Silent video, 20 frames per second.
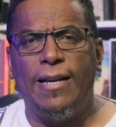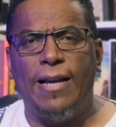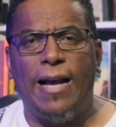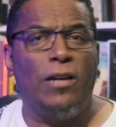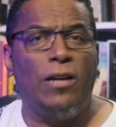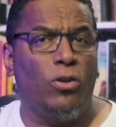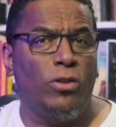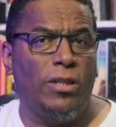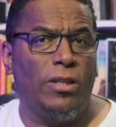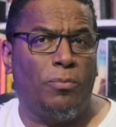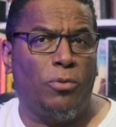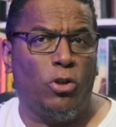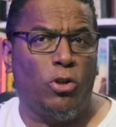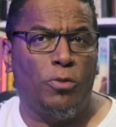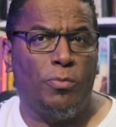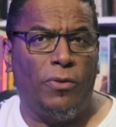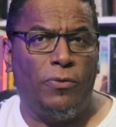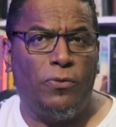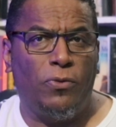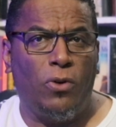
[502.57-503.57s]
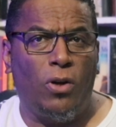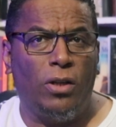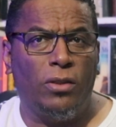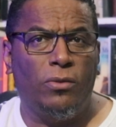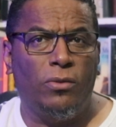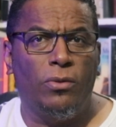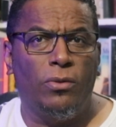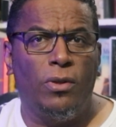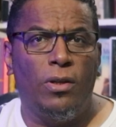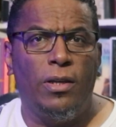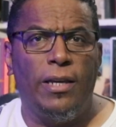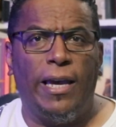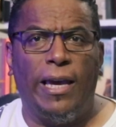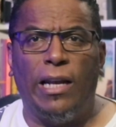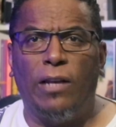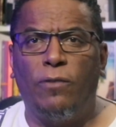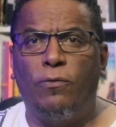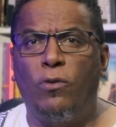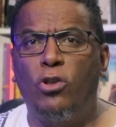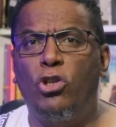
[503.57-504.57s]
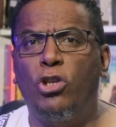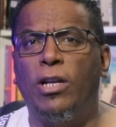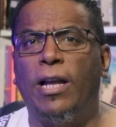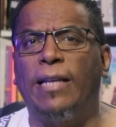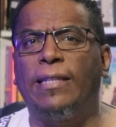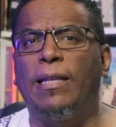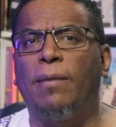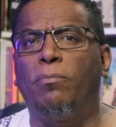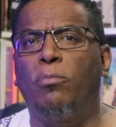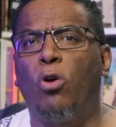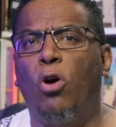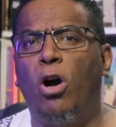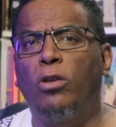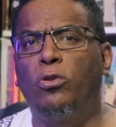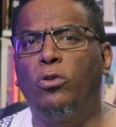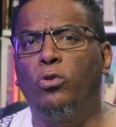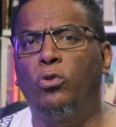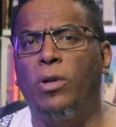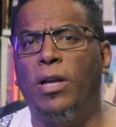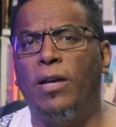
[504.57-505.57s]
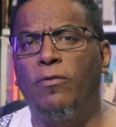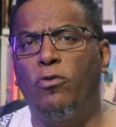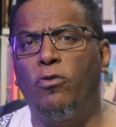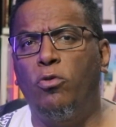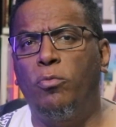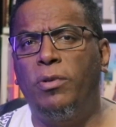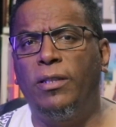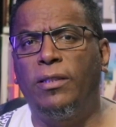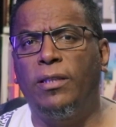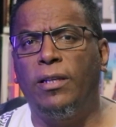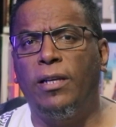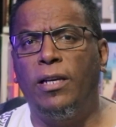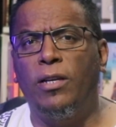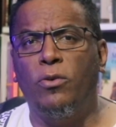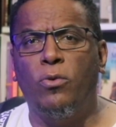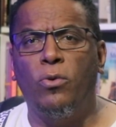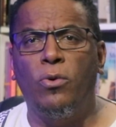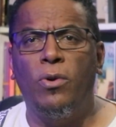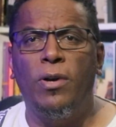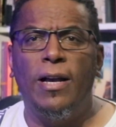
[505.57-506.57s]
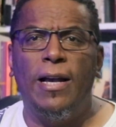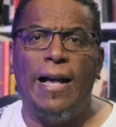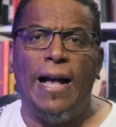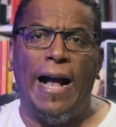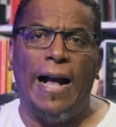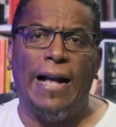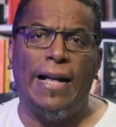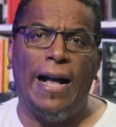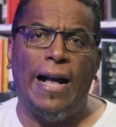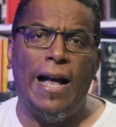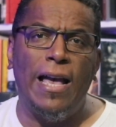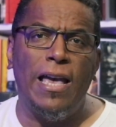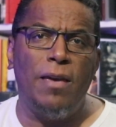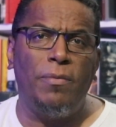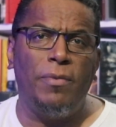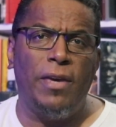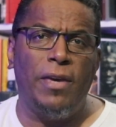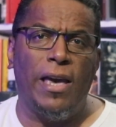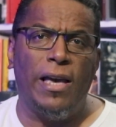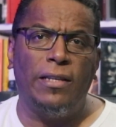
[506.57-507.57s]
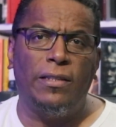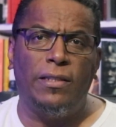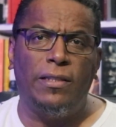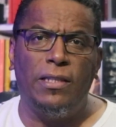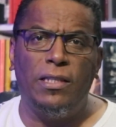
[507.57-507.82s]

A nossa próxima foto ela foi tirada a bordo do navio britânico HMS